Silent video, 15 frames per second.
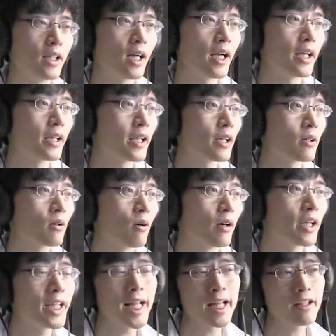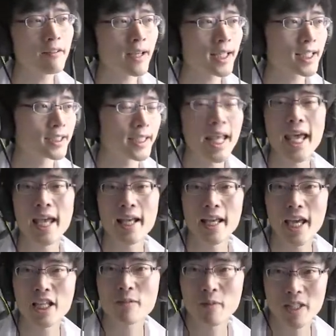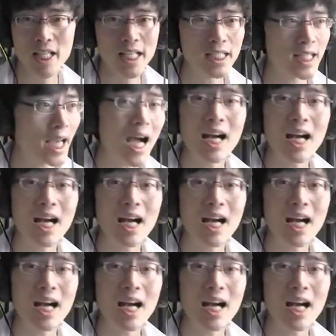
はい、結構。左上がですね、HP です。